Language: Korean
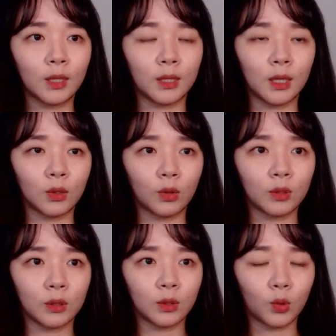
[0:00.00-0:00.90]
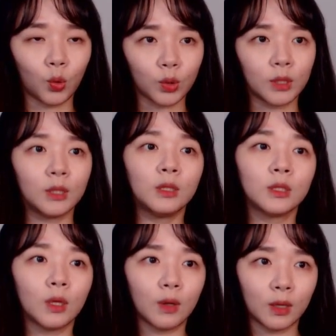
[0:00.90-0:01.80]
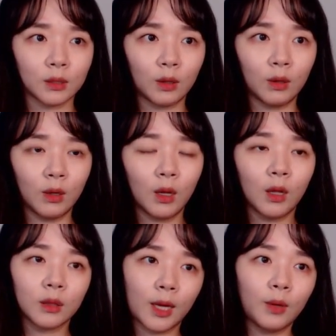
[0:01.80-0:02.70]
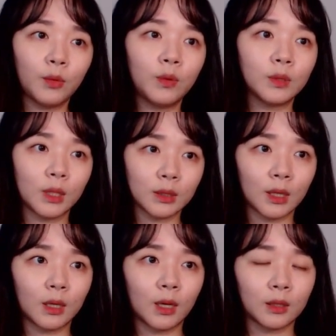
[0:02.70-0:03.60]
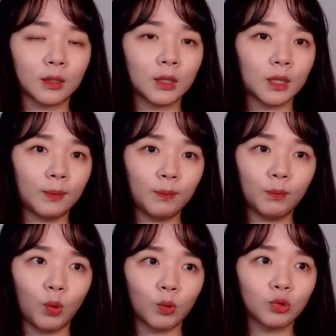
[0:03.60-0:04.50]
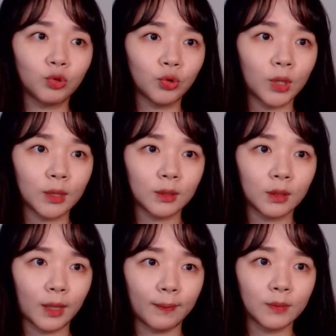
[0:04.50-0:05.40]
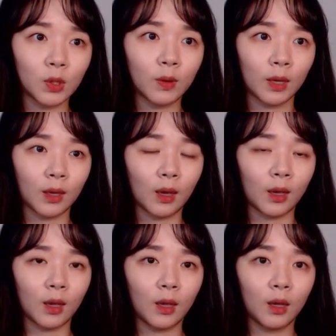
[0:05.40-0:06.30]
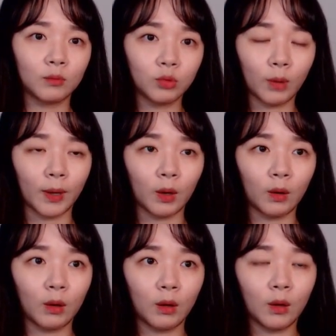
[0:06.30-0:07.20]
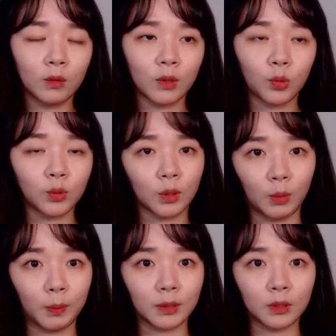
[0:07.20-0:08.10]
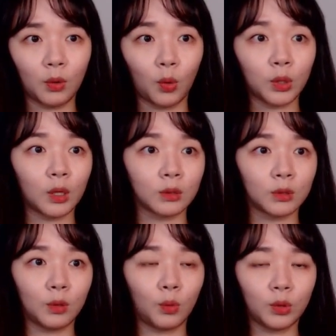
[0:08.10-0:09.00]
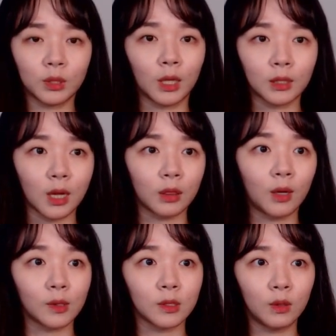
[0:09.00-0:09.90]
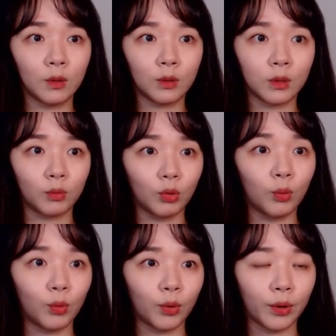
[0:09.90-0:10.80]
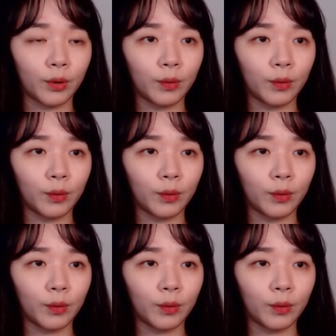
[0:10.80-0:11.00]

일하던 곳 근처에서 땅콩 장사를 하는 김복수라는 남성에게 물어봐요. 내 동생 못 봤어? 어디 갔어? 오늘 장사 안 나왔어? 이렇게 물어본 거예요.